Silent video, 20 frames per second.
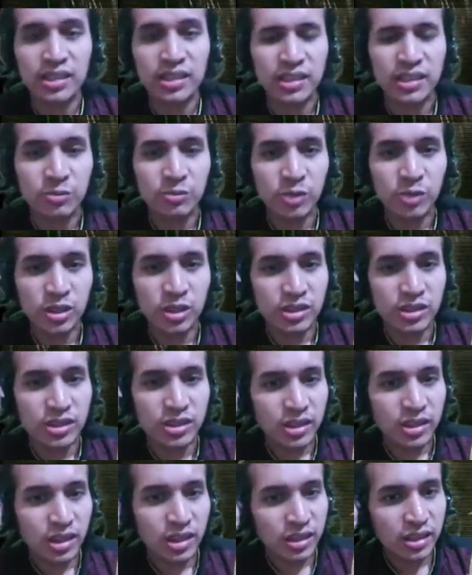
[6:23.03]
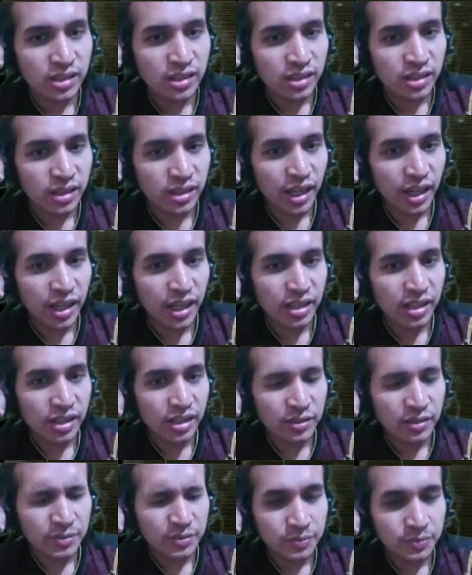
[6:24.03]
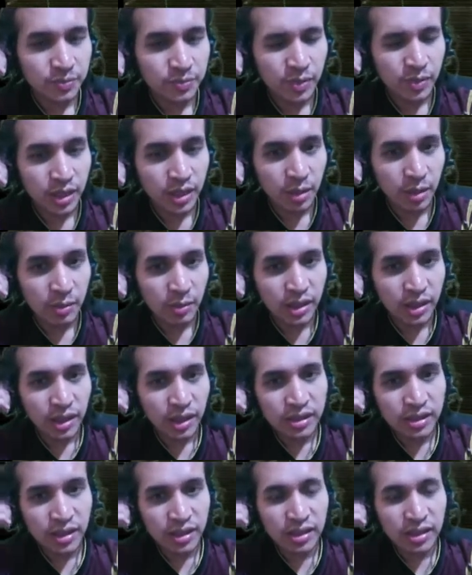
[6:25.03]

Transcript: buat scan benda-benda yang tak